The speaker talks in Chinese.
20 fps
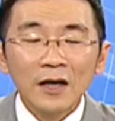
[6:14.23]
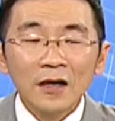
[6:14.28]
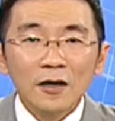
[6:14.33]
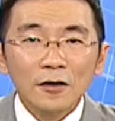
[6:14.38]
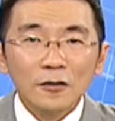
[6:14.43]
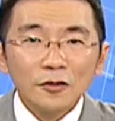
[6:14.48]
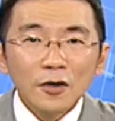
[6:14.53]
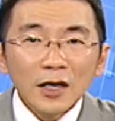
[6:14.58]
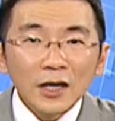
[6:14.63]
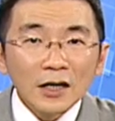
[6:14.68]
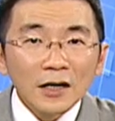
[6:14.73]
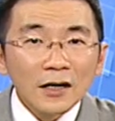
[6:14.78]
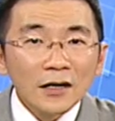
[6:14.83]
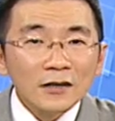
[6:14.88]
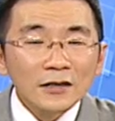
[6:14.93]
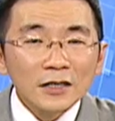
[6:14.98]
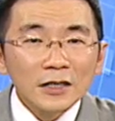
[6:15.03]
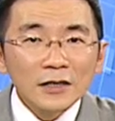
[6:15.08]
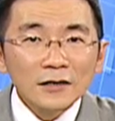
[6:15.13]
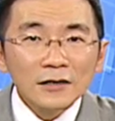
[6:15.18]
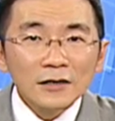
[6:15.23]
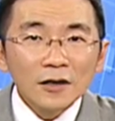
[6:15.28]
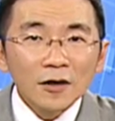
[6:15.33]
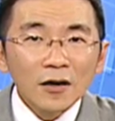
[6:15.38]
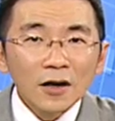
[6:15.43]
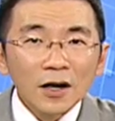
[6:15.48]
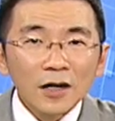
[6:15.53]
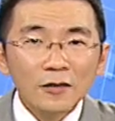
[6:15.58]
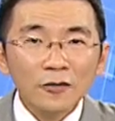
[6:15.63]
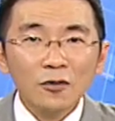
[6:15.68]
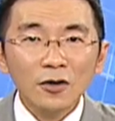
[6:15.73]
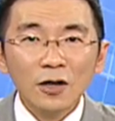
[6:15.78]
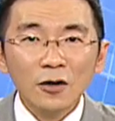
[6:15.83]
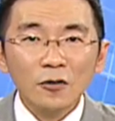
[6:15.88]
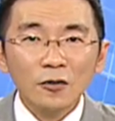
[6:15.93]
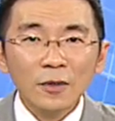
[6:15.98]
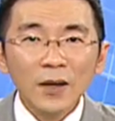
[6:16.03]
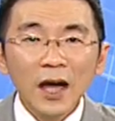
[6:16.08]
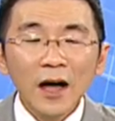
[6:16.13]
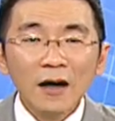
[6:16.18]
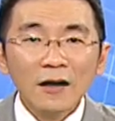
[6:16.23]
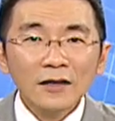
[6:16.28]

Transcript: 所以其实有很多的股票，